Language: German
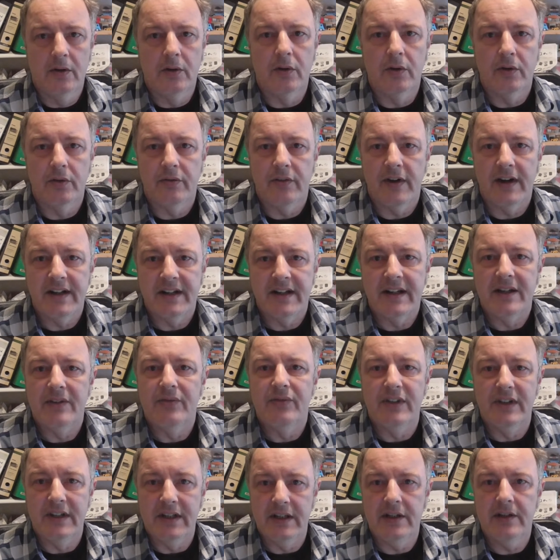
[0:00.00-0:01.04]
und weiter
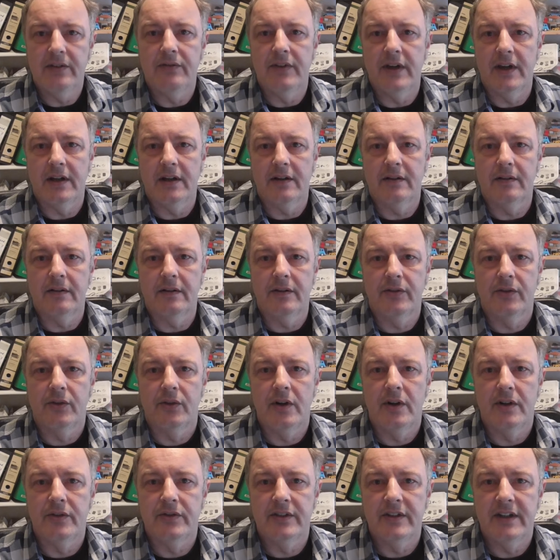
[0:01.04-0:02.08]
gepflegt werden. Es
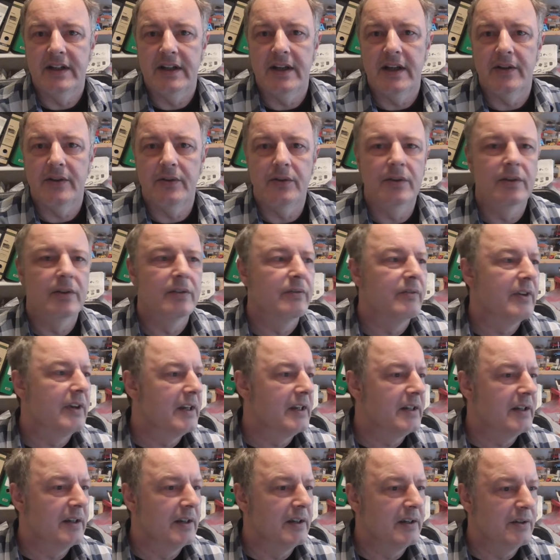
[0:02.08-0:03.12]
soll also nicht an
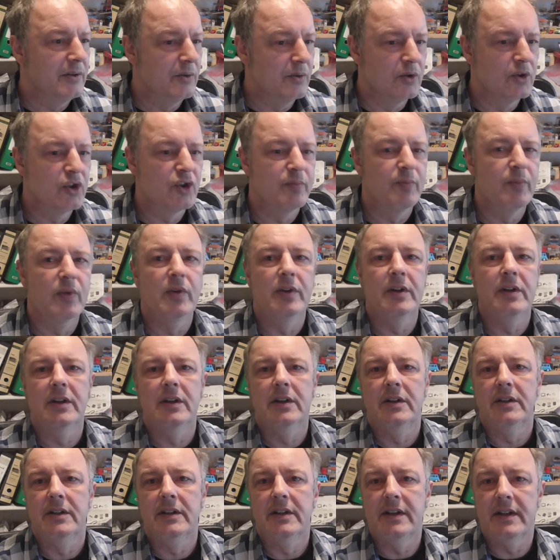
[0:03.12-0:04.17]
irgendwelche
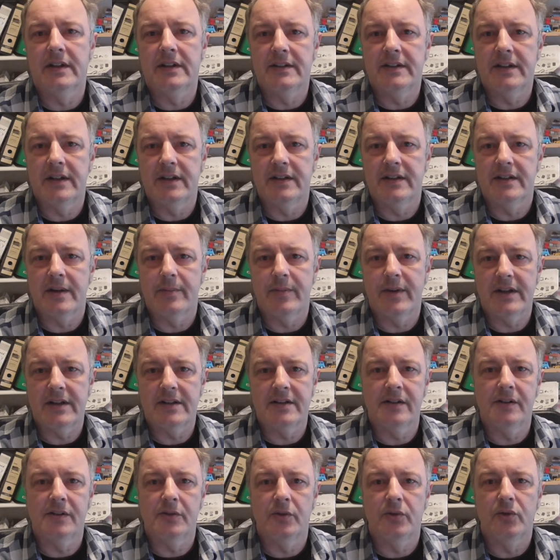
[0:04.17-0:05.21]
Jungspunde, die das Ding
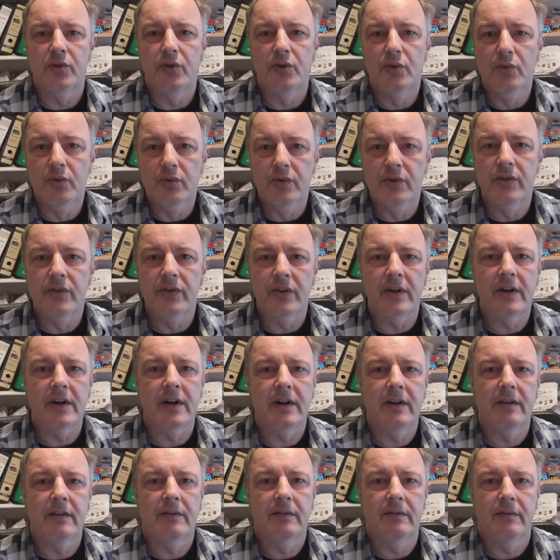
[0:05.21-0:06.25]
zerbasteln und tunen,
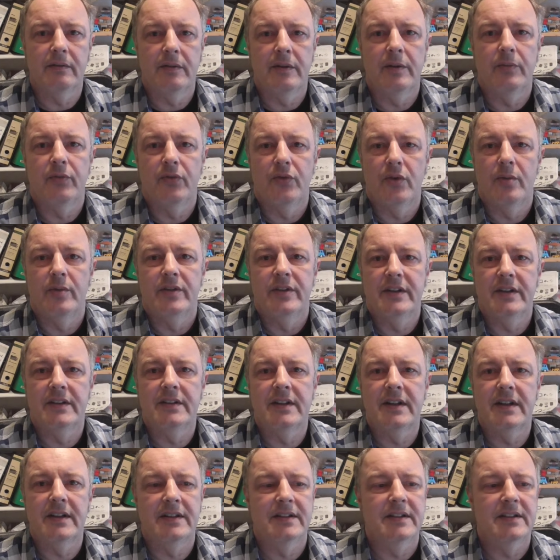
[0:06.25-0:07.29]
sondern dem
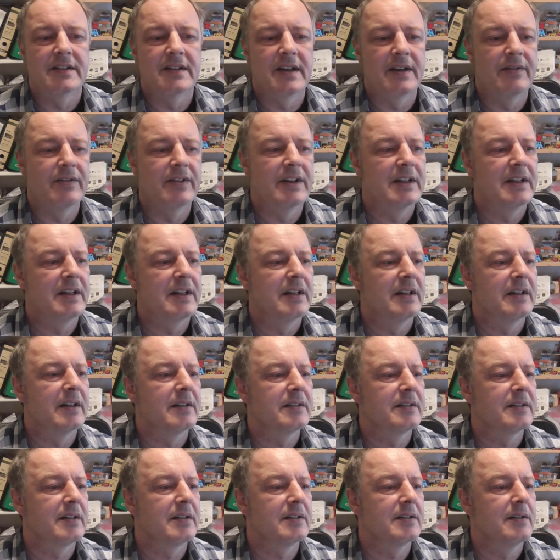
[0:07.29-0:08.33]
Vorbesitzer ist es sehr wichtig,
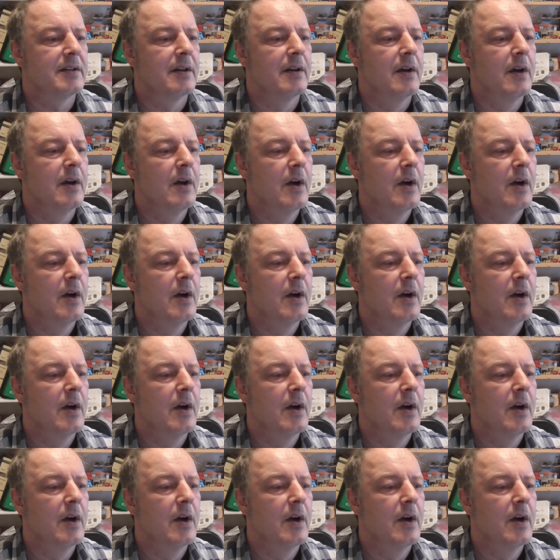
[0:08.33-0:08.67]
dass das